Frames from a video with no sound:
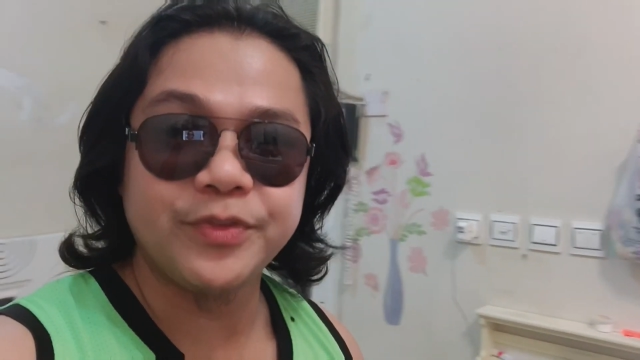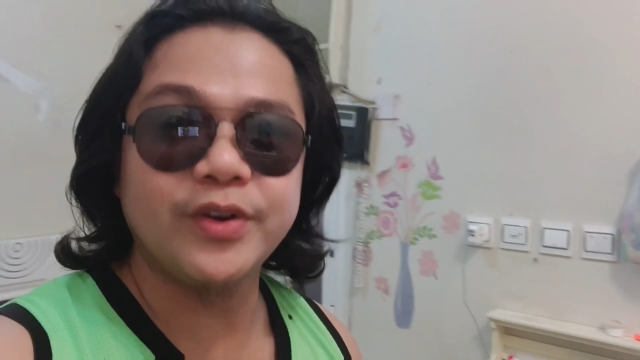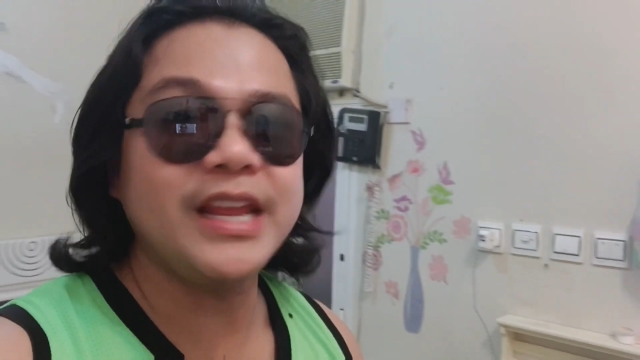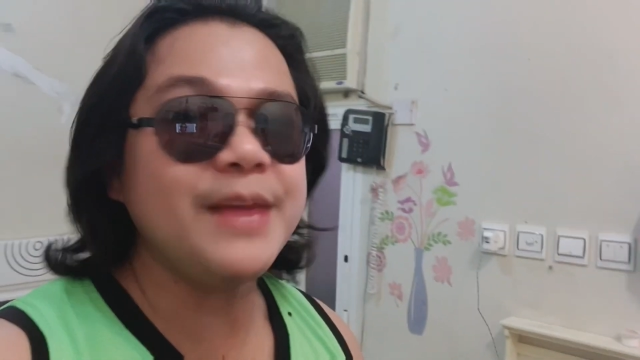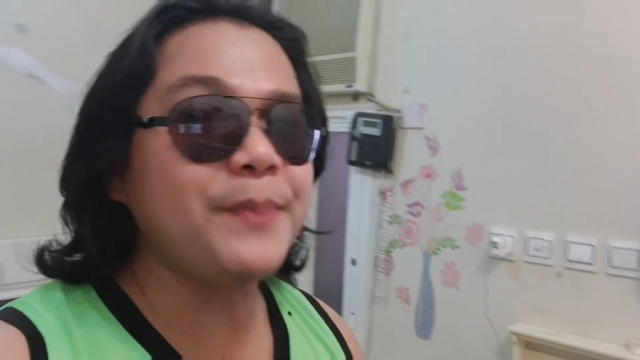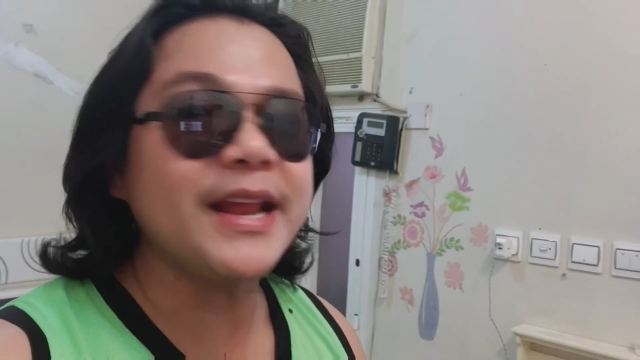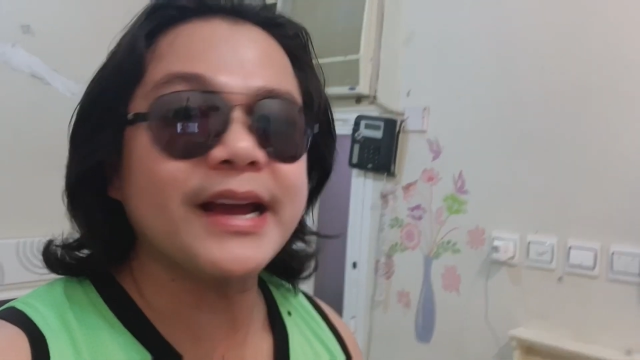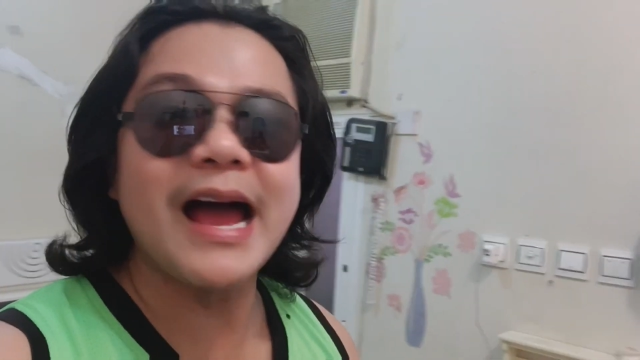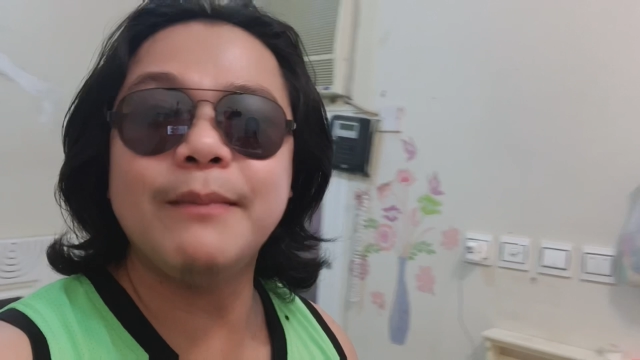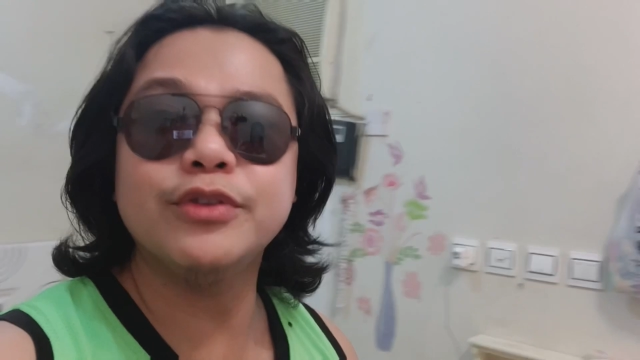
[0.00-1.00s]
Yung hindi pa
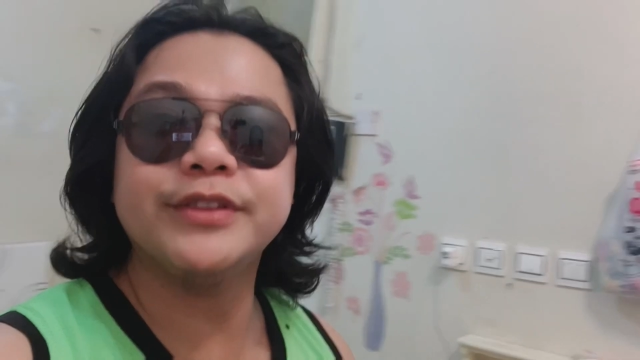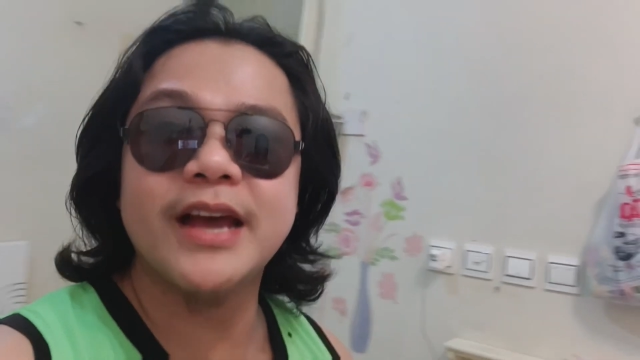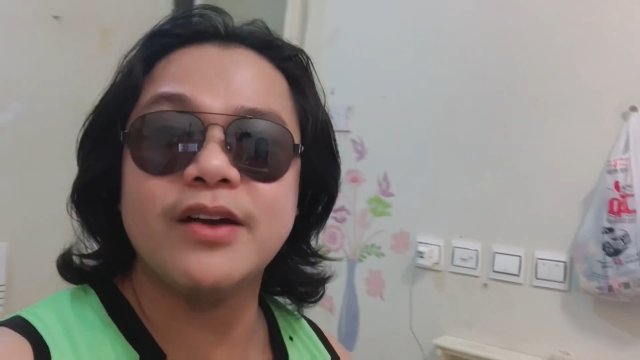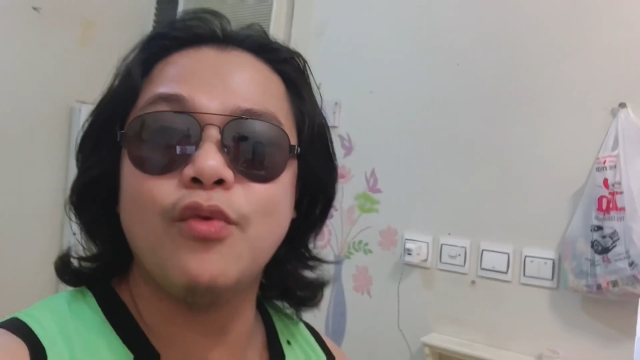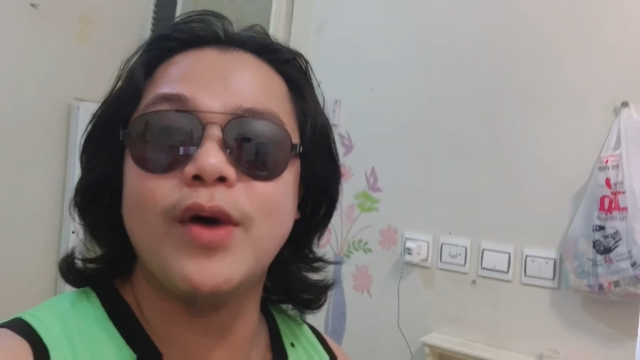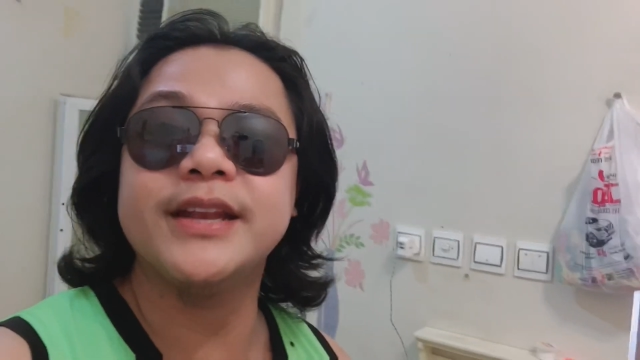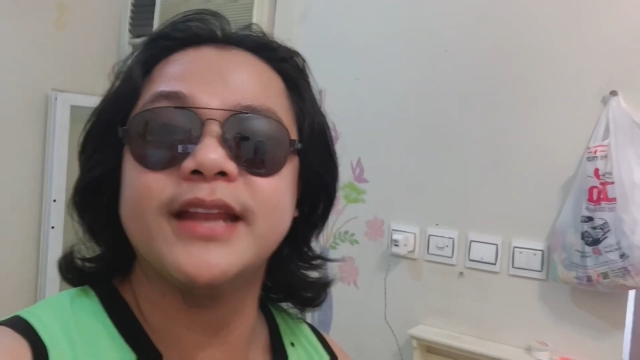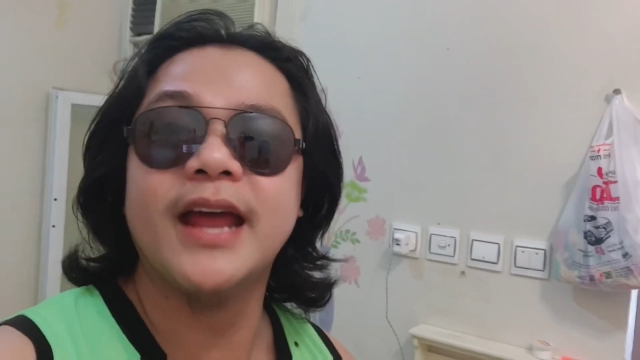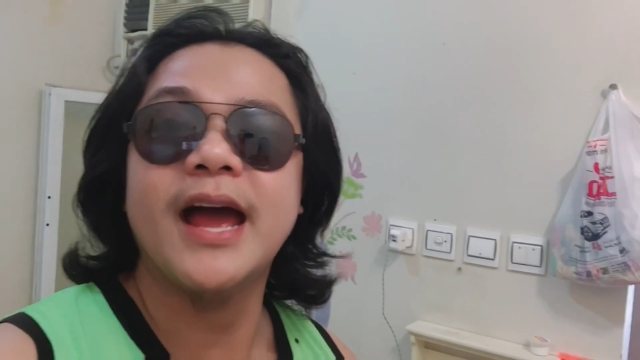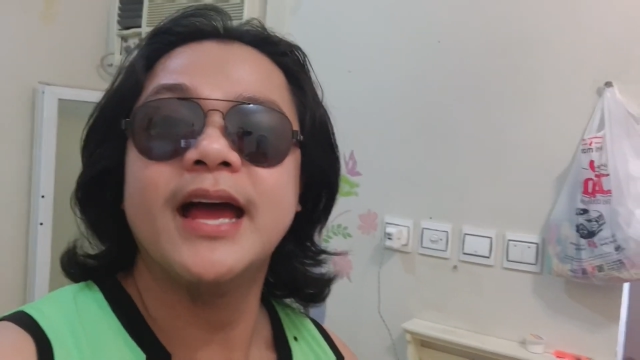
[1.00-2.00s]
nakaabot ng
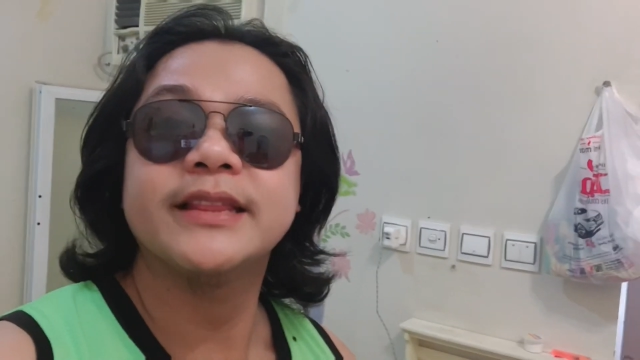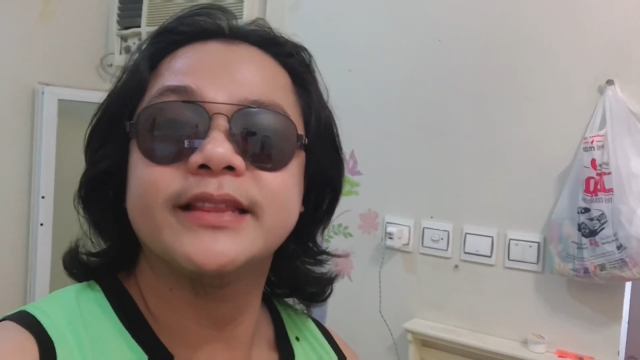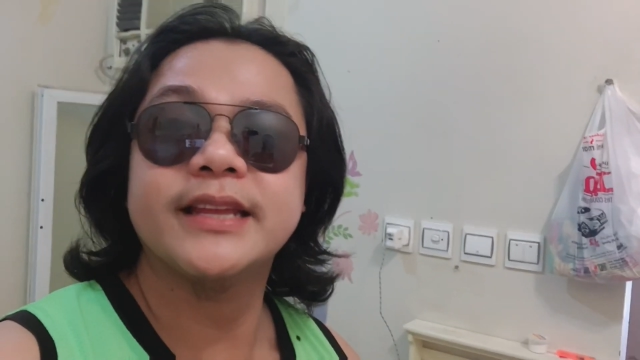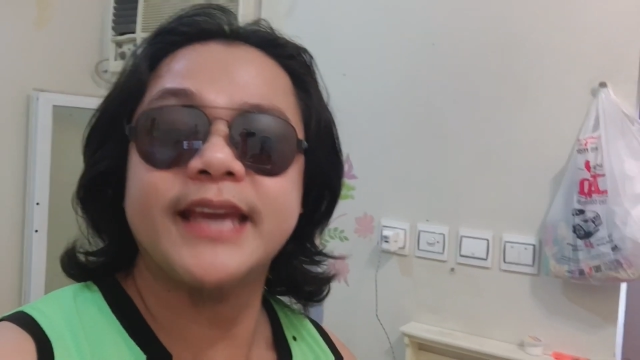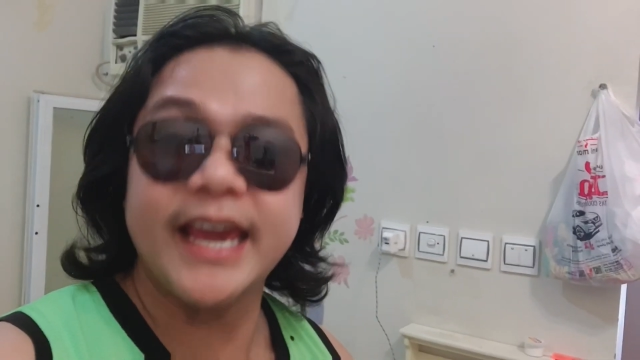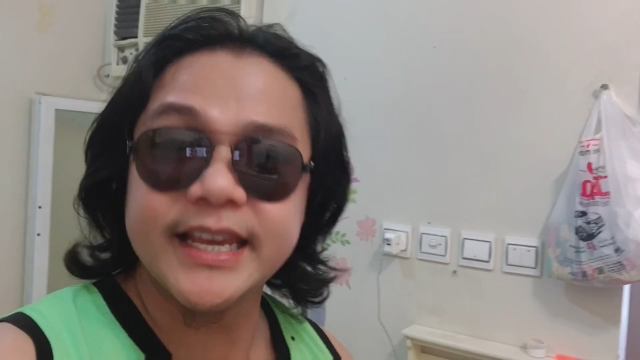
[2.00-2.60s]
1K